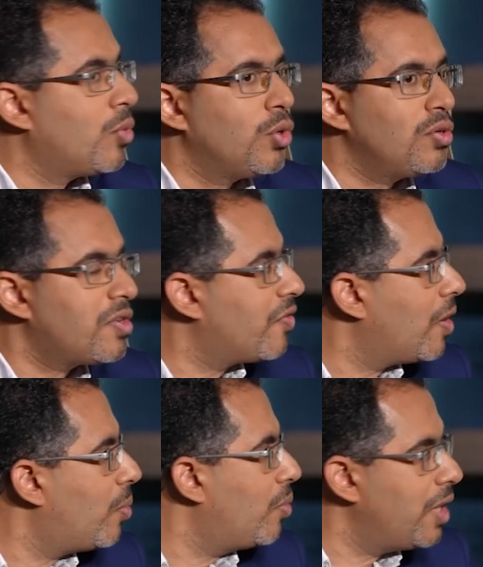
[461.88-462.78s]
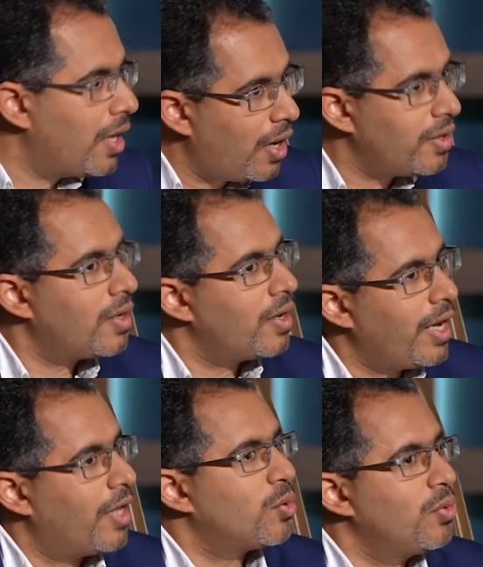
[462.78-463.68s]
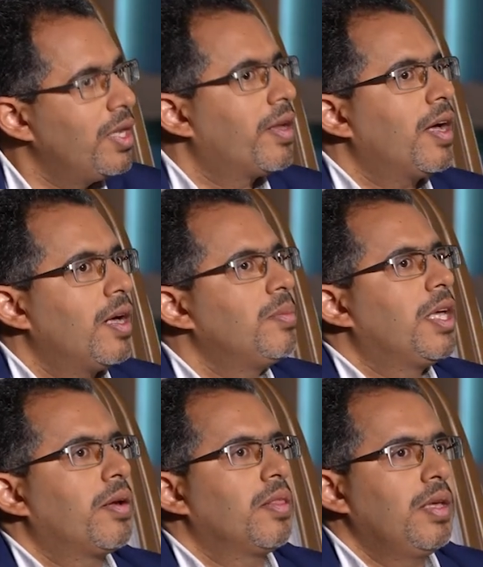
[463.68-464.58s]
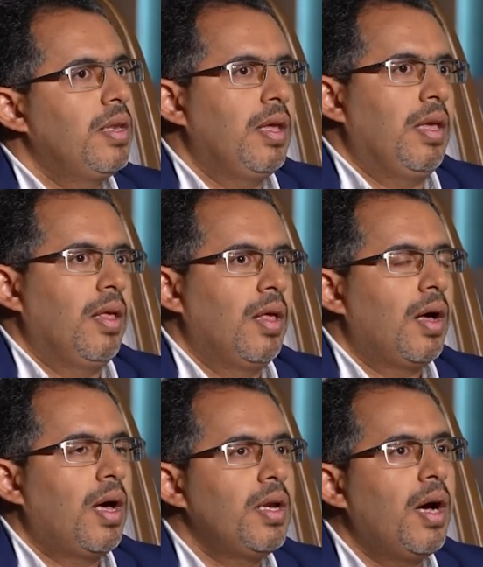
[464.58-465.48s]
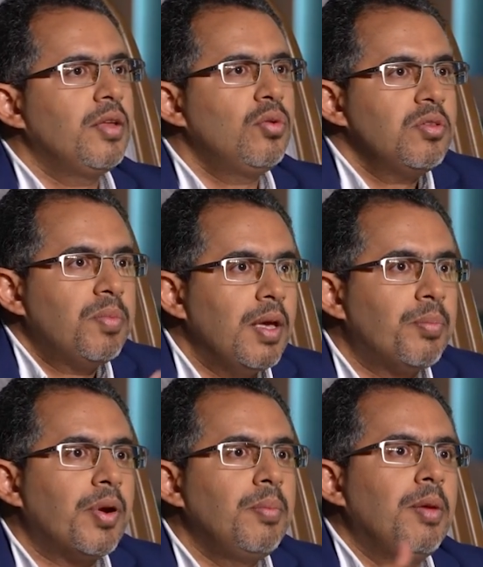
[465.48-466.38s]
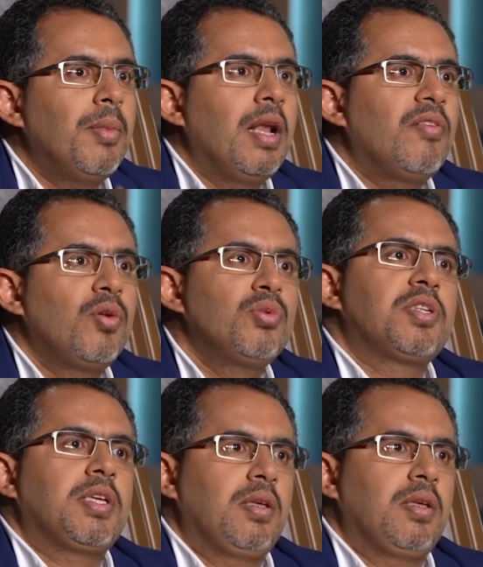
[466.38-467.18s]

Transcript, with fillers: يوسف يبوني ادخل يعطوني رقم يرضيني انا اي دونت بي بريميوم على فلوسي